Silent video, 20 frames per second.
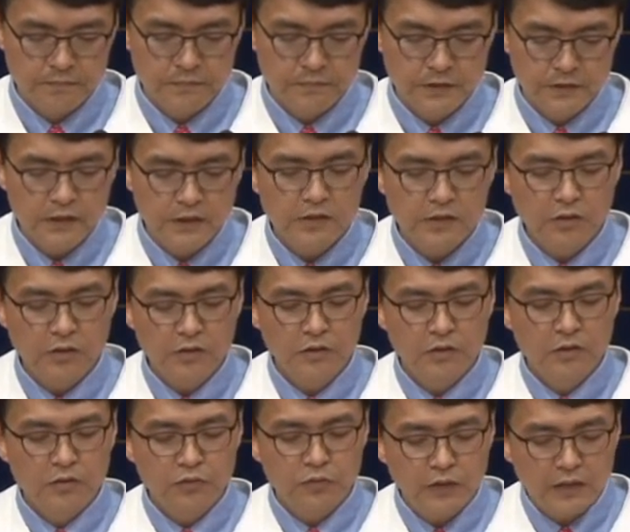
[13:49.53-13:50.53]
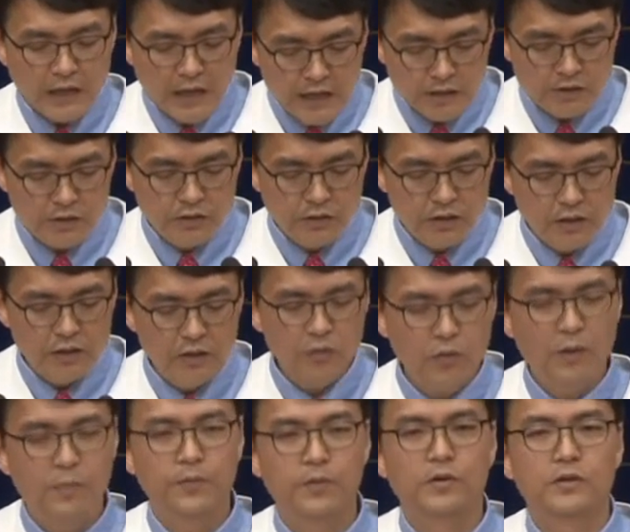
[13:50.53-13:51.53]
그래서 우리 가정이
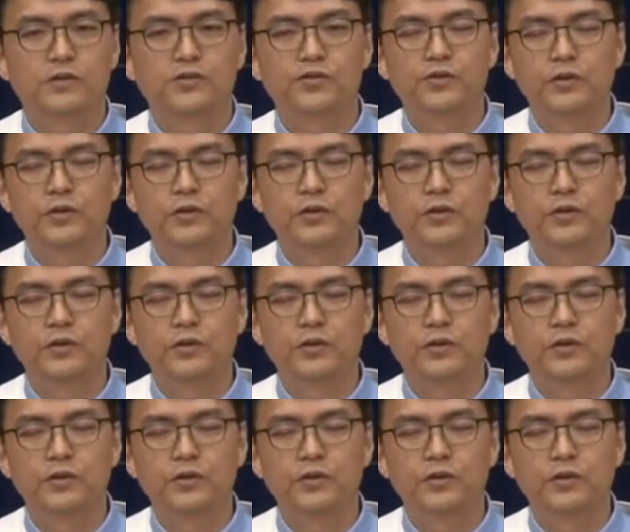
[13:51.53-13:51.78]
화평할 수